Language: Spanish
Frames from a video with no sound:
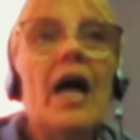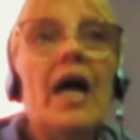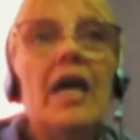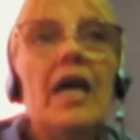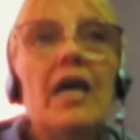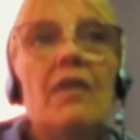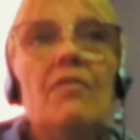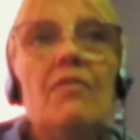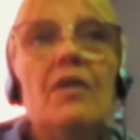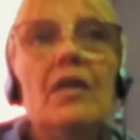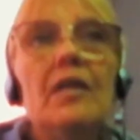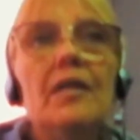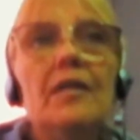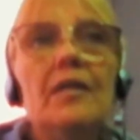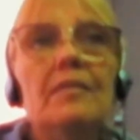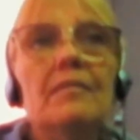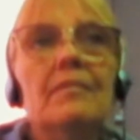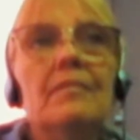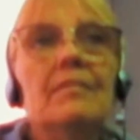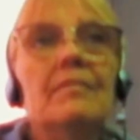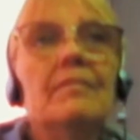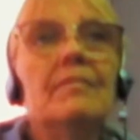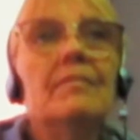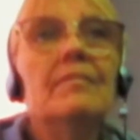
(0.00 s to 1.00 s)

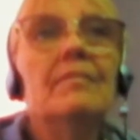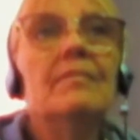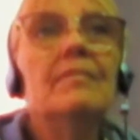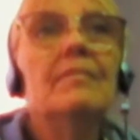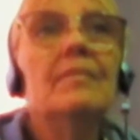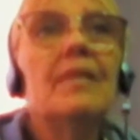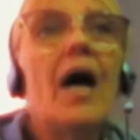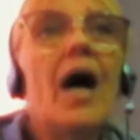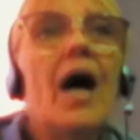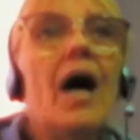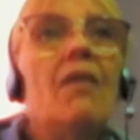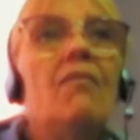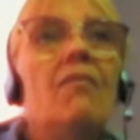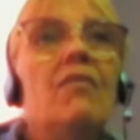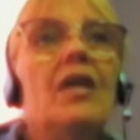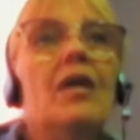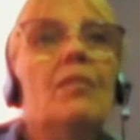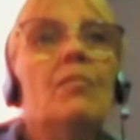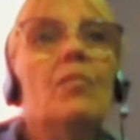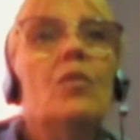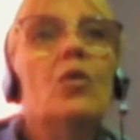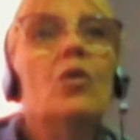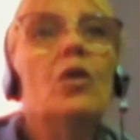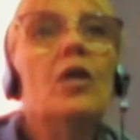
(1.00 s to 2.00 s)
Evelyn
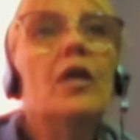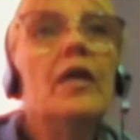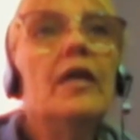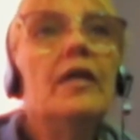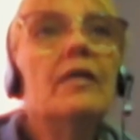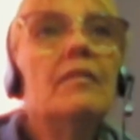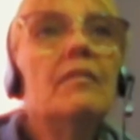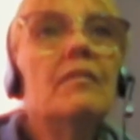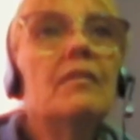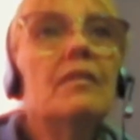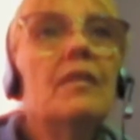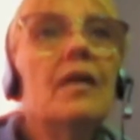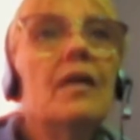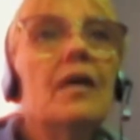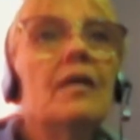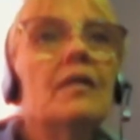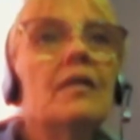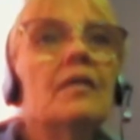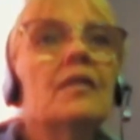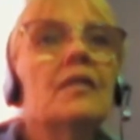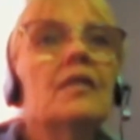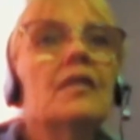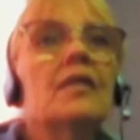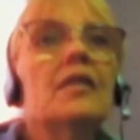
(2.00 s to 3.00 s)
habla
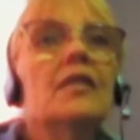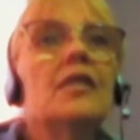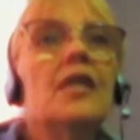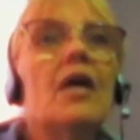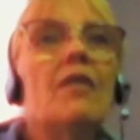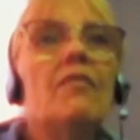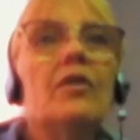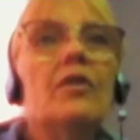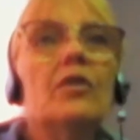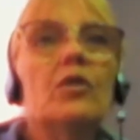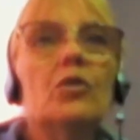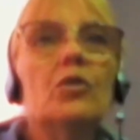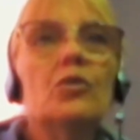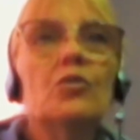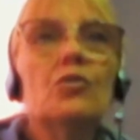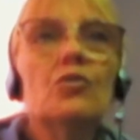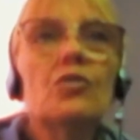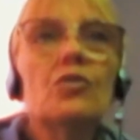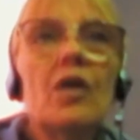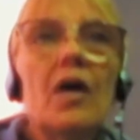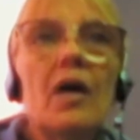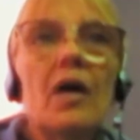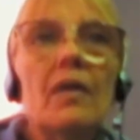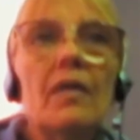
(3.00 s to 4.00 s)
molesta y
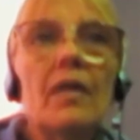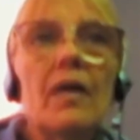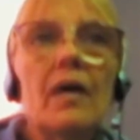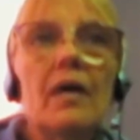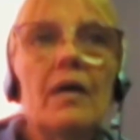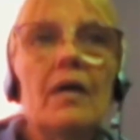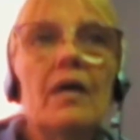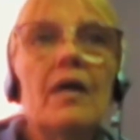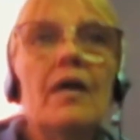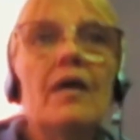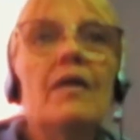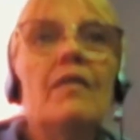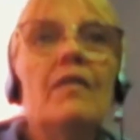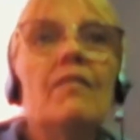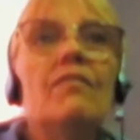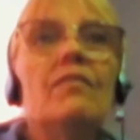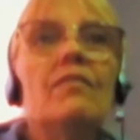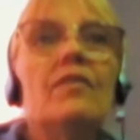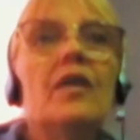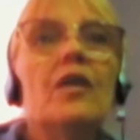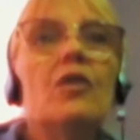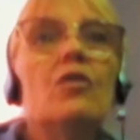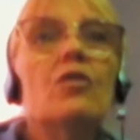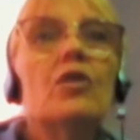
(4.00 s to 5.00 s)
avergonzada
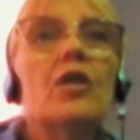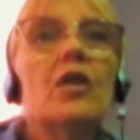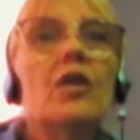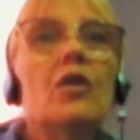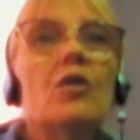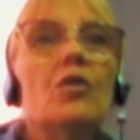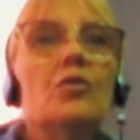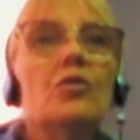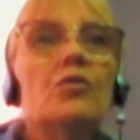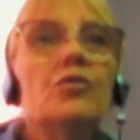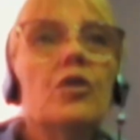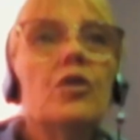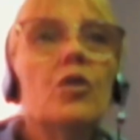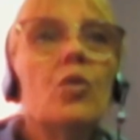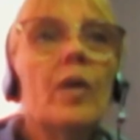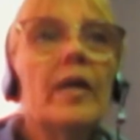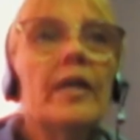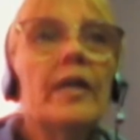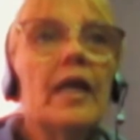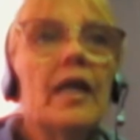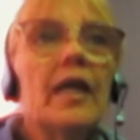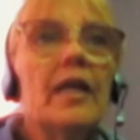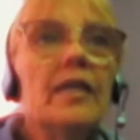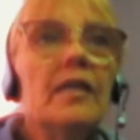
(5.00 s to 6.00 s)
de lo que los
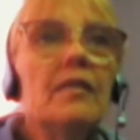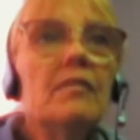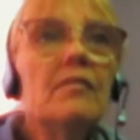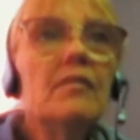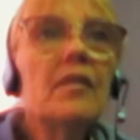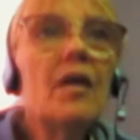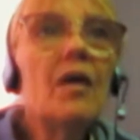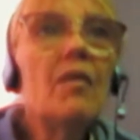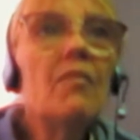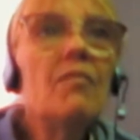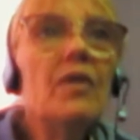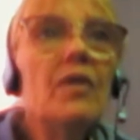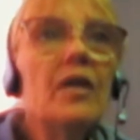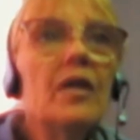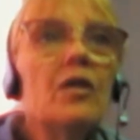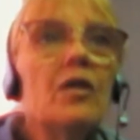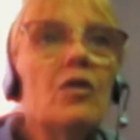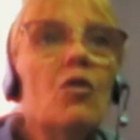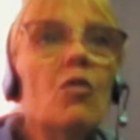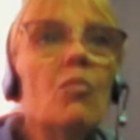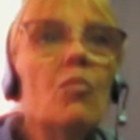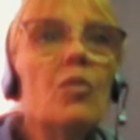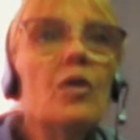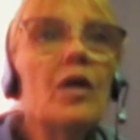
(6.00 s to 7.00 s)
psicoanalistas
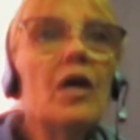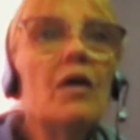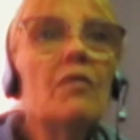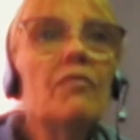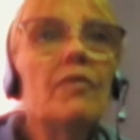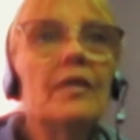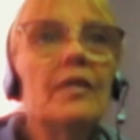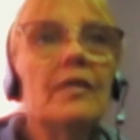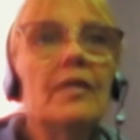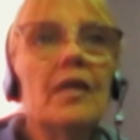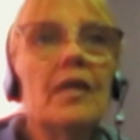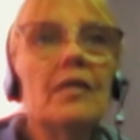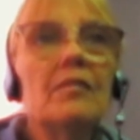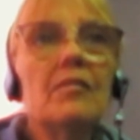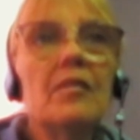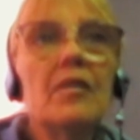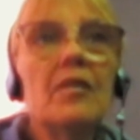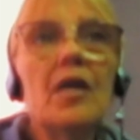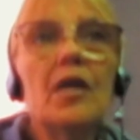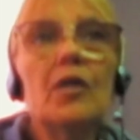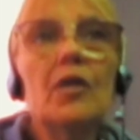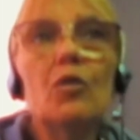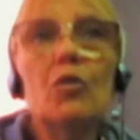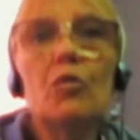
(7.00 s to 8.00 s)
ven como una
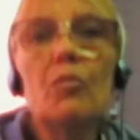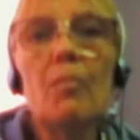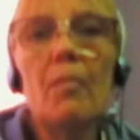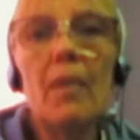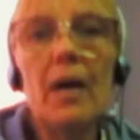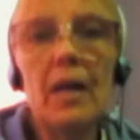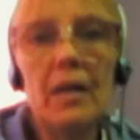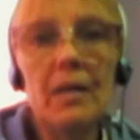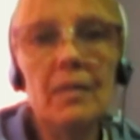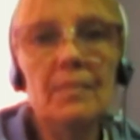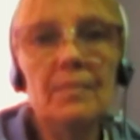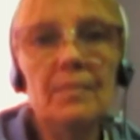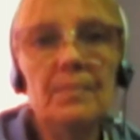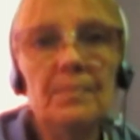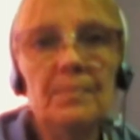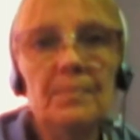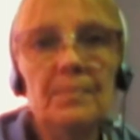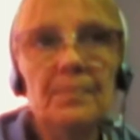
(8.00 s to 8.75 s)
fantasía normal.